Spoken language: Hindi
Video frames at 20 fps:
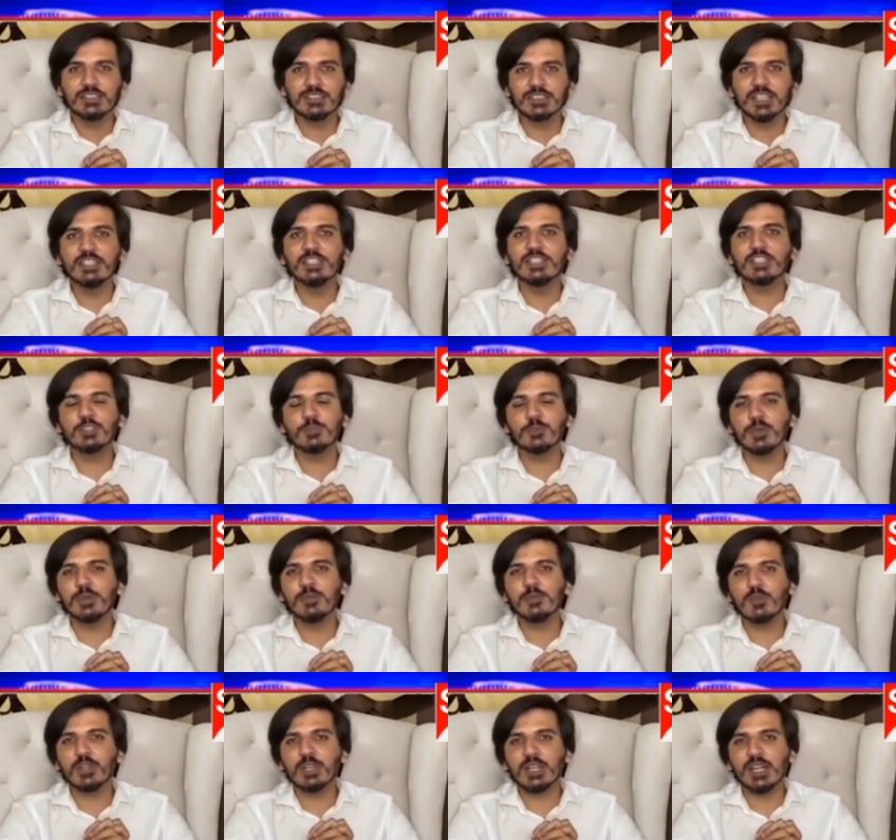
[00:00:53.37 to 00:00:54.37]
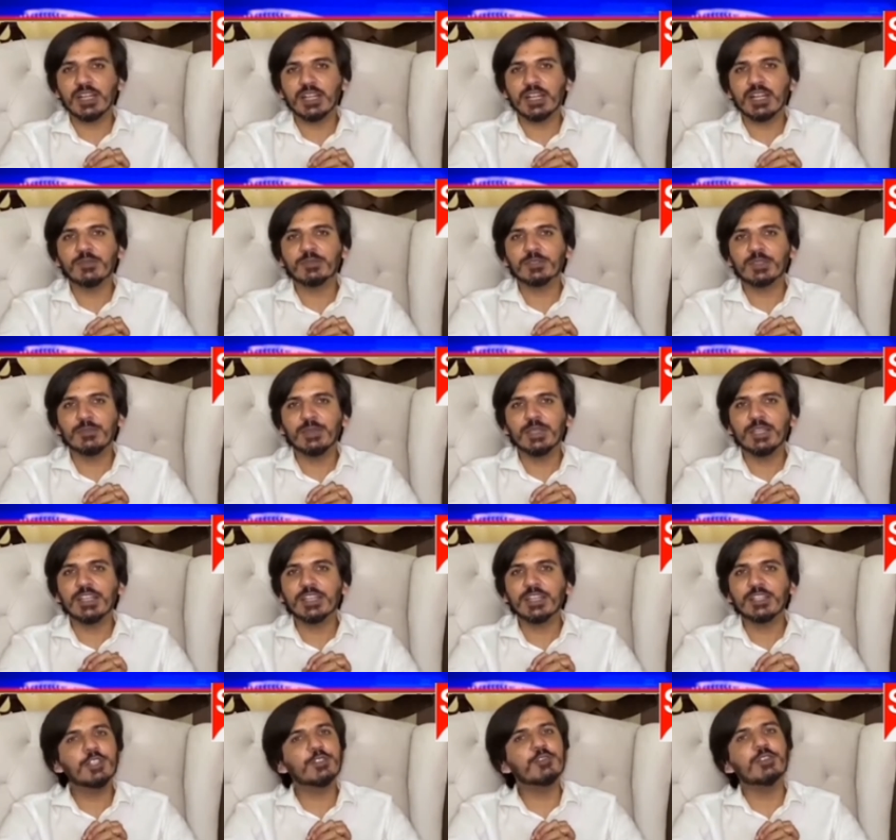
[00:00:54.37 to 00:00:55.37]
जल्दी सुप्रीम कोर्ट आएंगे आपसे
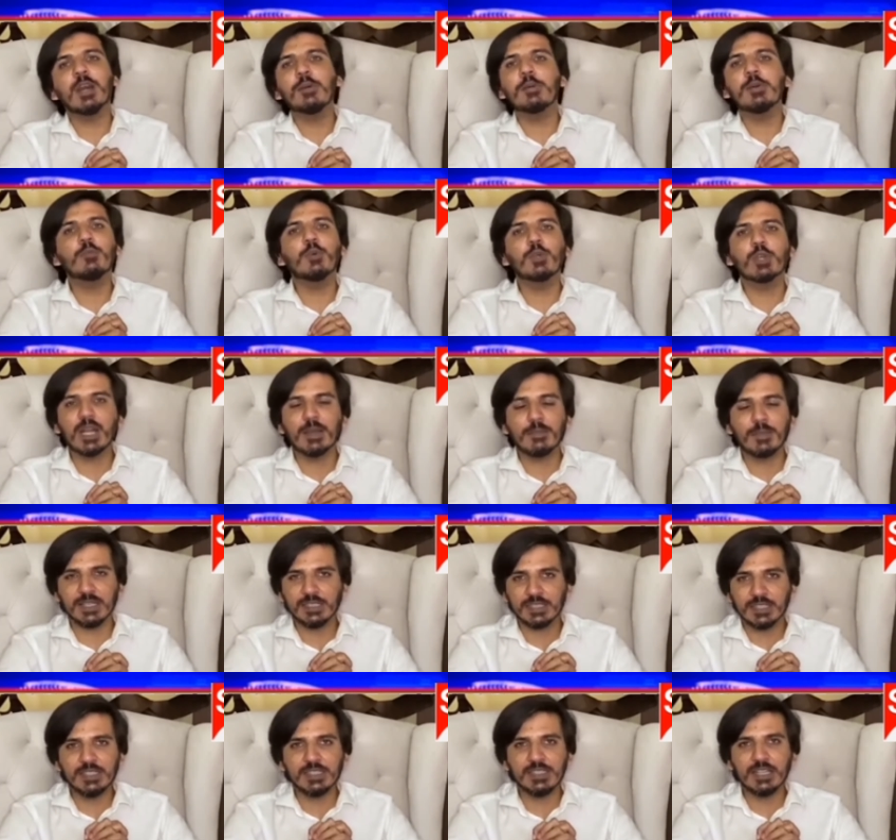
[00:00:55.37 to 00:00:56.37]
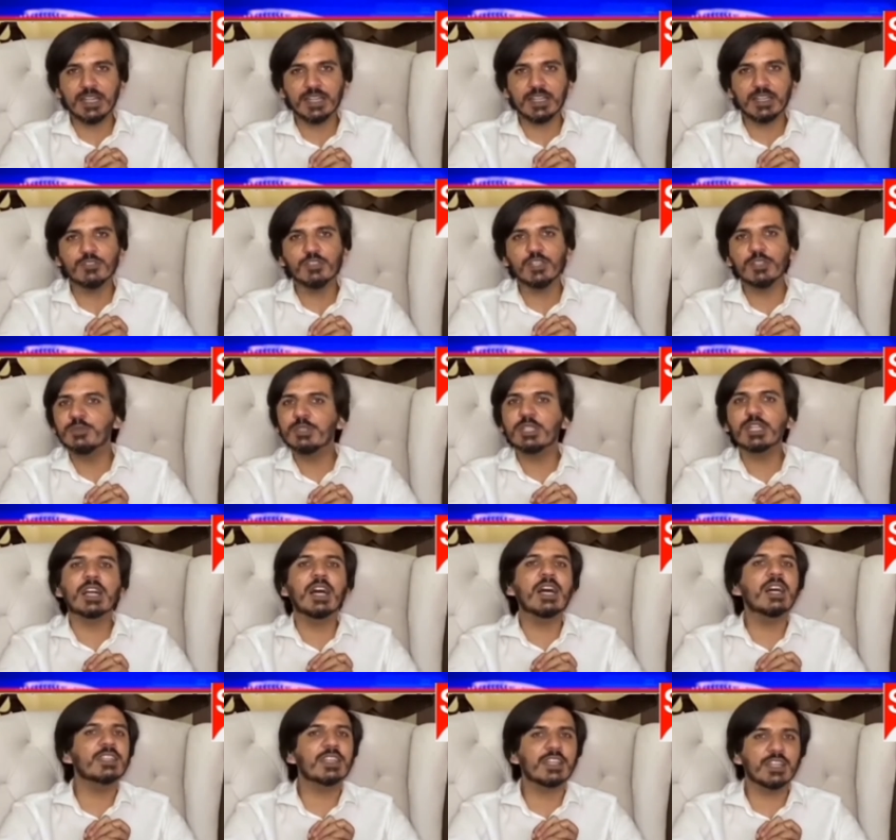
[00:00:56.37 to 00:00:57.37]
मिलने के लिए वहाँ पर बुरका पहन के नहीं आएंगे उन्होंने मुझे
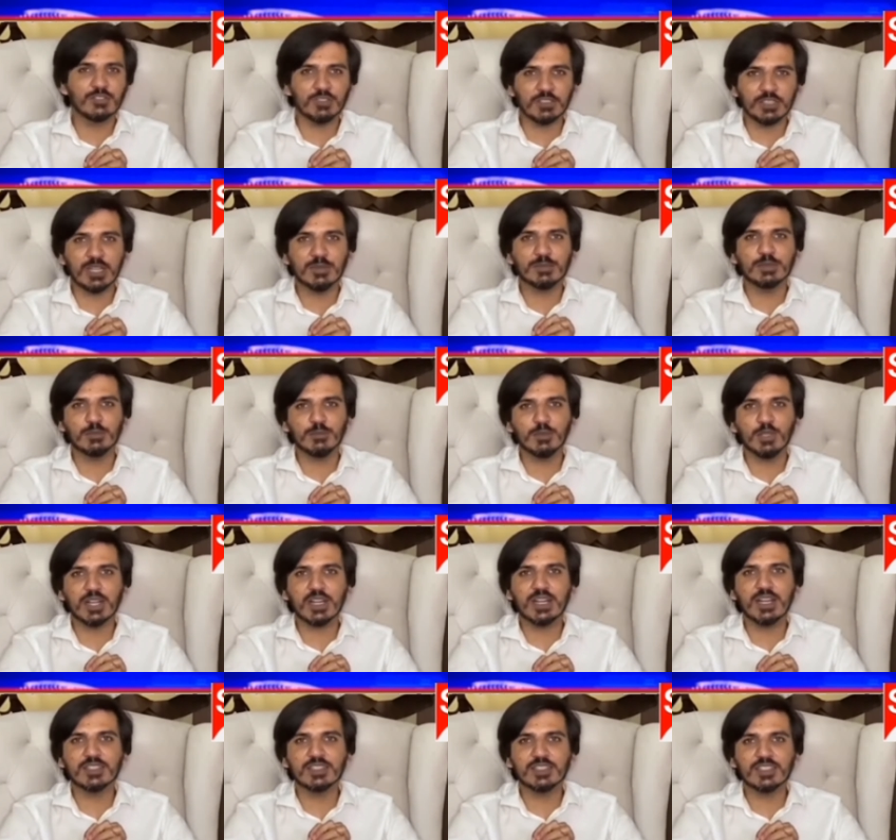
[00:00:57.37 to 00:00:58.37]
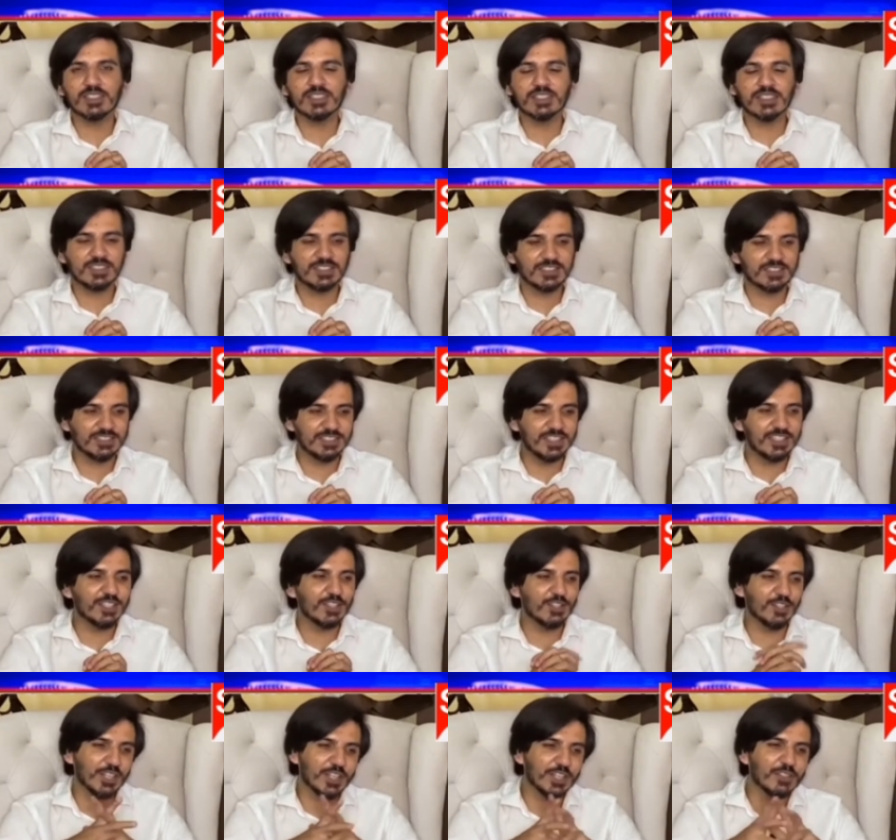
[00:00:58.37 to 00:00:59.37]
कहा था कि उन्होंने आपसे मुलाकात करनी है यानी
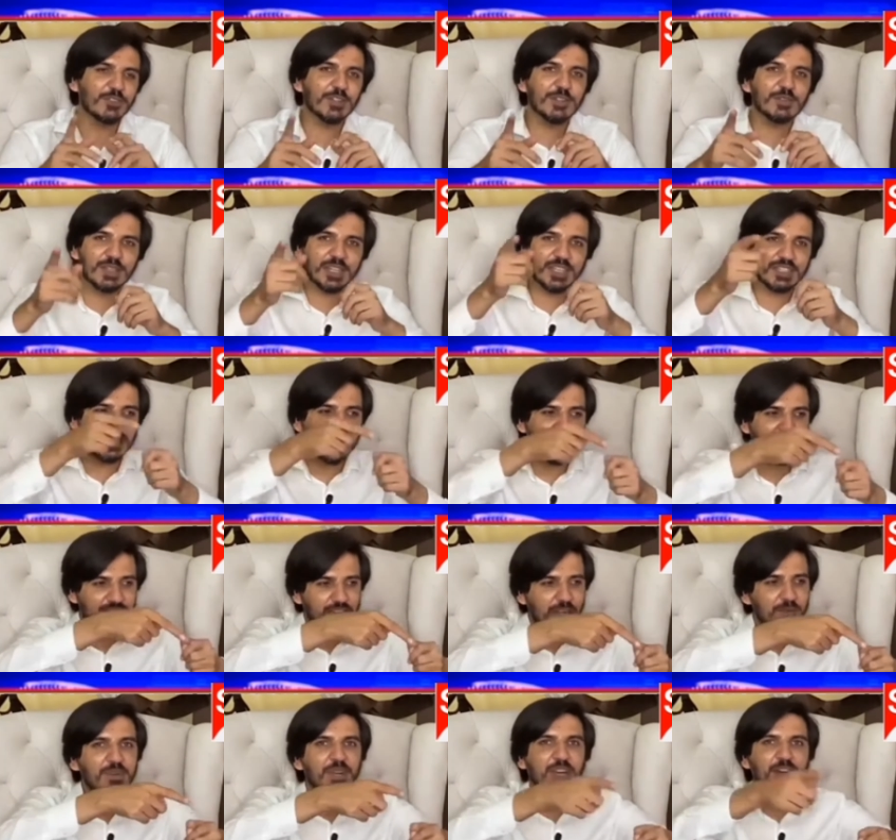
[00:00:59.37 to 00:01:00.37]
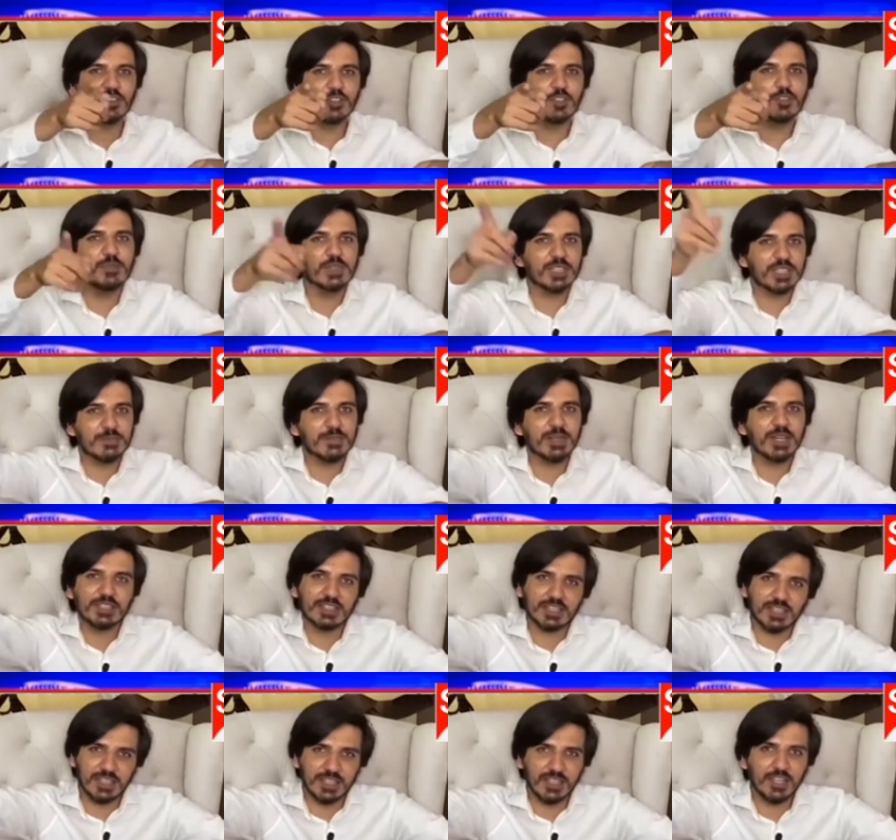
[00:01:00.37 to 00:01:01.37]
कि उन्होंने कन्फर्म कर दिया कि आप खावर घुमन की बात
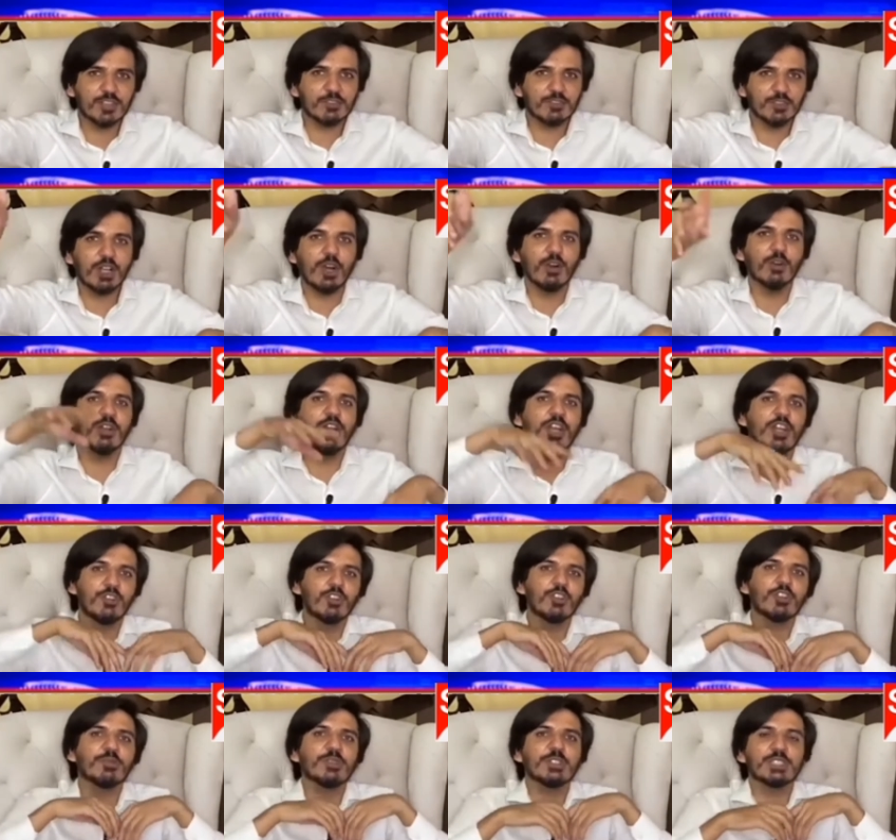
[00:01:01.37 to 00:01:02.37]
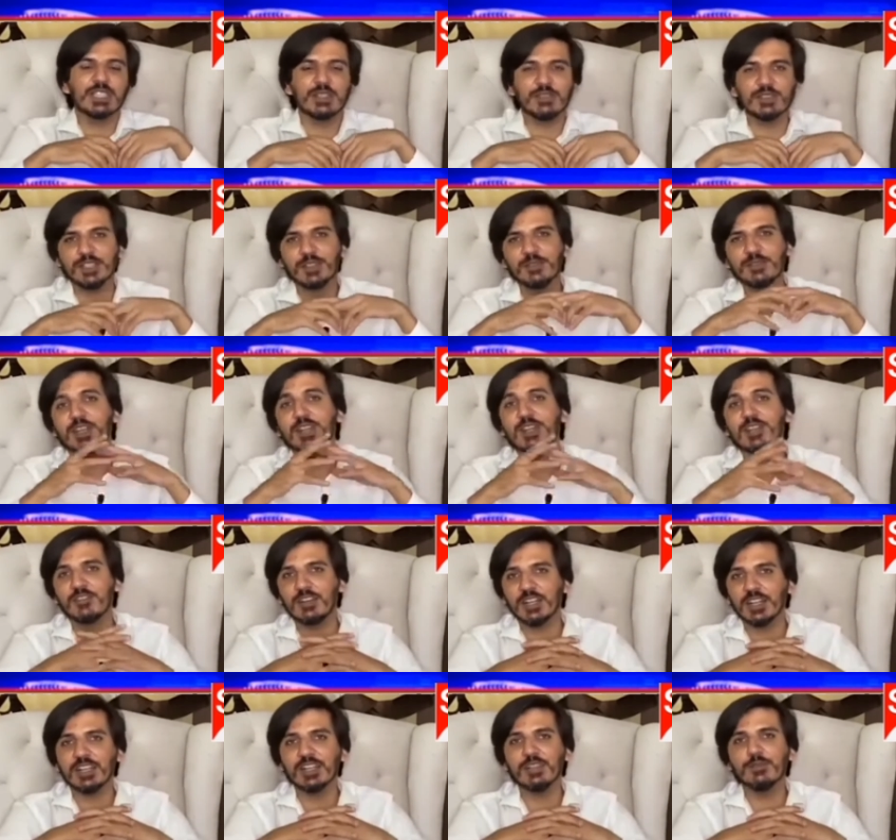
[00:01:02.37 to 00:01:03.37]
कर रहे हैं और वो लाहौर हाई कोर्ट में इसका मतलब है कि
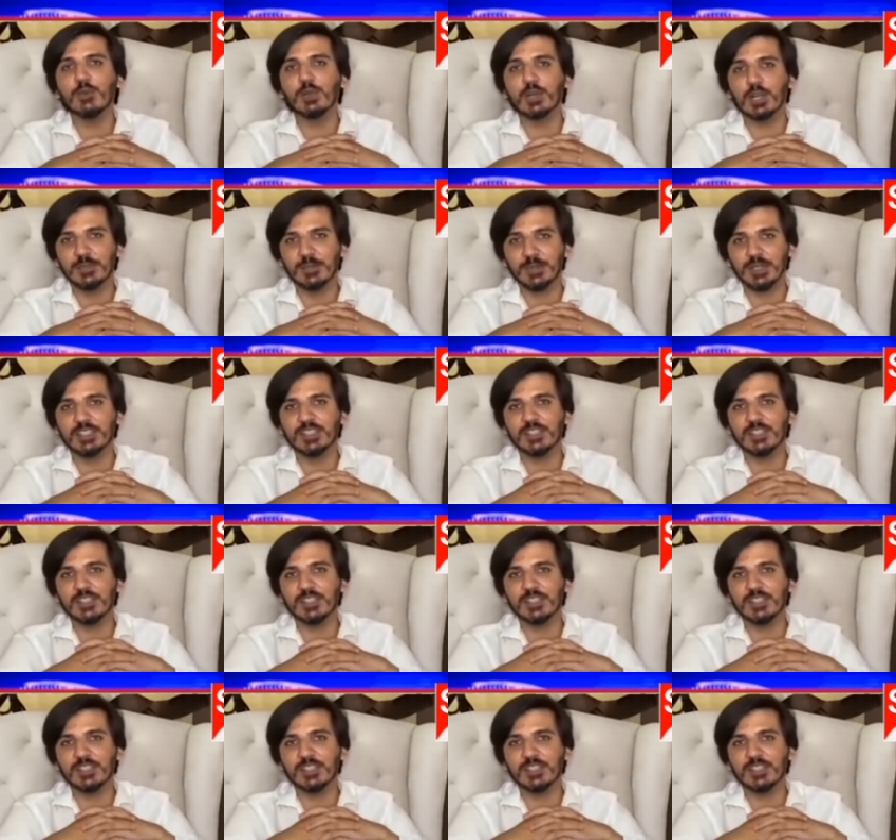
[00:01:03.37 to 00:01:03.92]
वाकई बुरका पहन